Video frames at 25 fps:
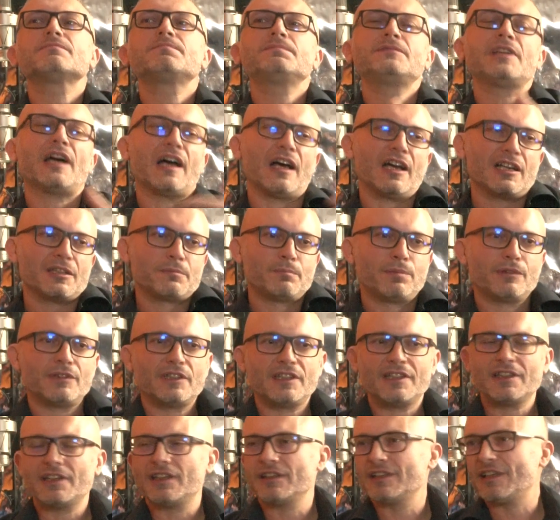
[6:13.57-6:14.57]
tak,
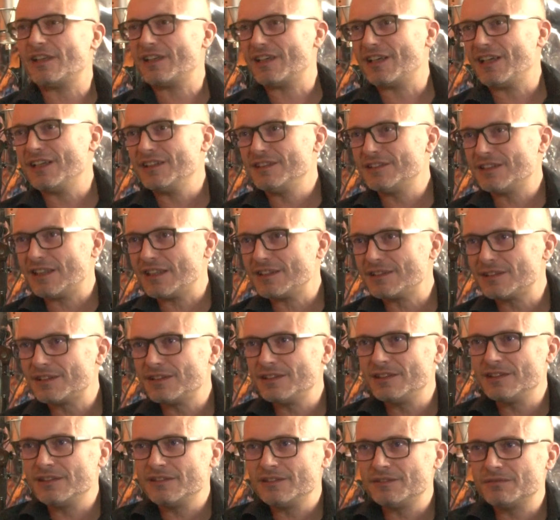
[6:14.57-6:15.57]
polega na
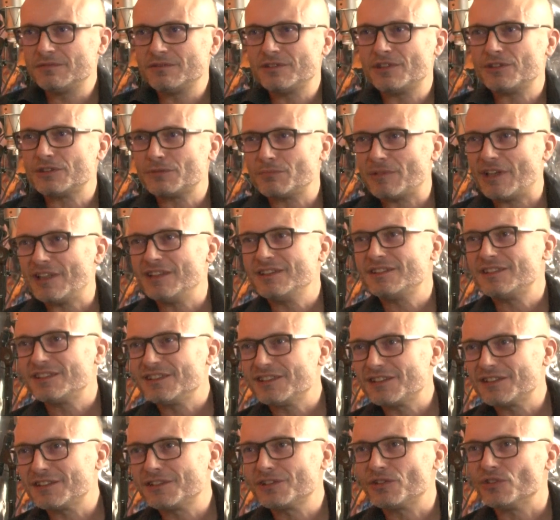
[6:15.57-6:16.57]
realizacji
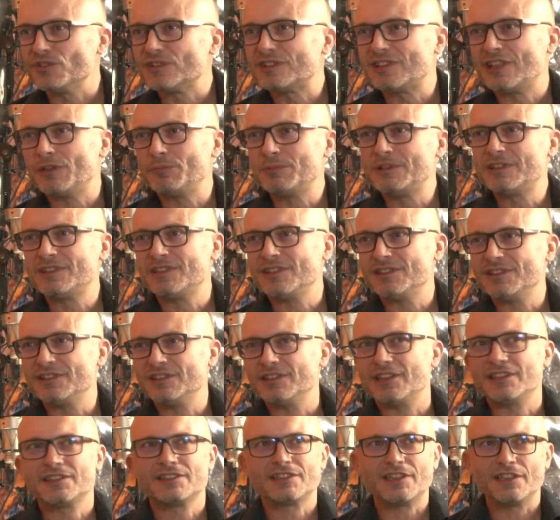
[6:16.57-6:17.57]
rozmaitych koncepcji
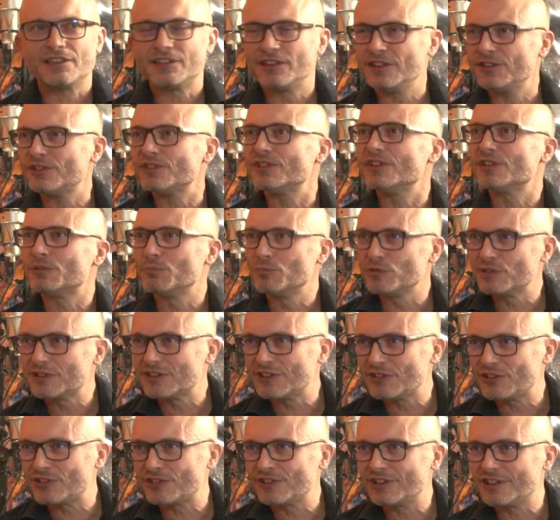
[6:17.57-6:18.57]
estetycznych,
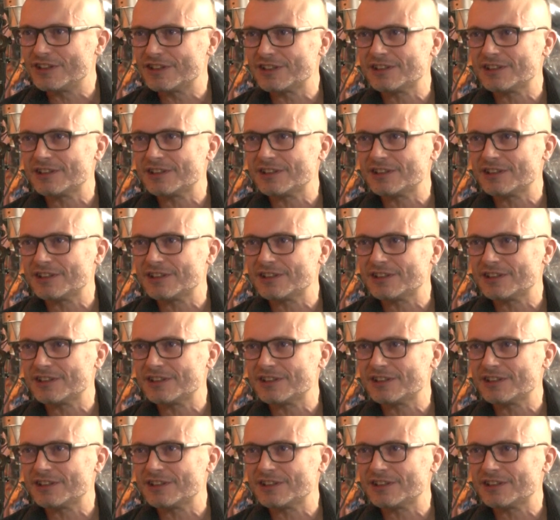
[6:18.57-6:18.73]
muzycznych,